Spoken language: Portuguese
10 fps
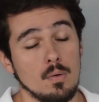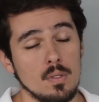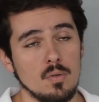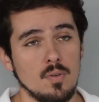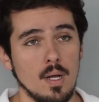
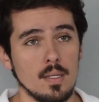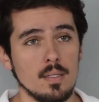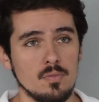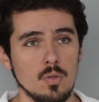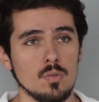Quando eu falo em
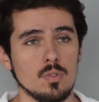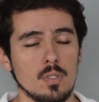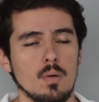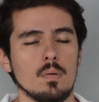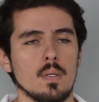
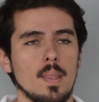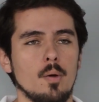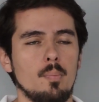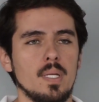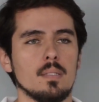evolução,
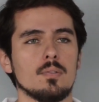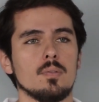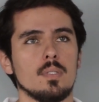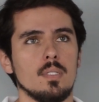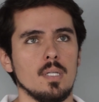eu
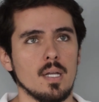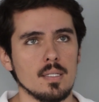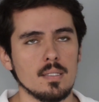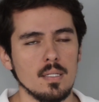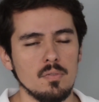penso em
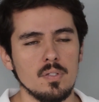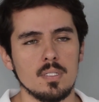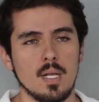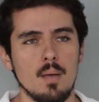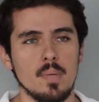crescer
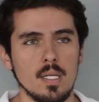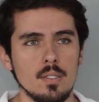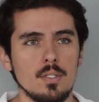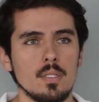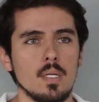
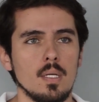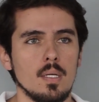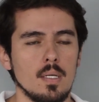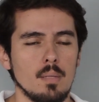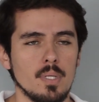fisicamente,
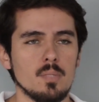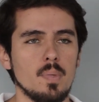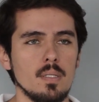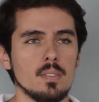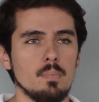mas
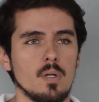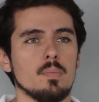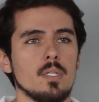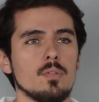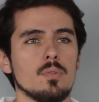
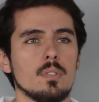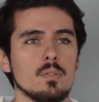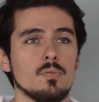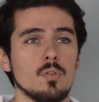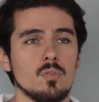principalmente no
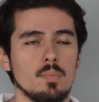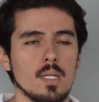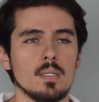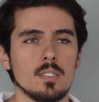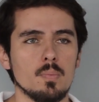
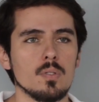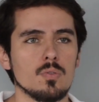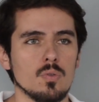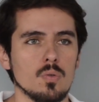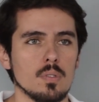desenvolvimento das
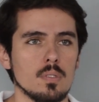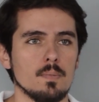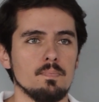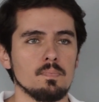pessoas.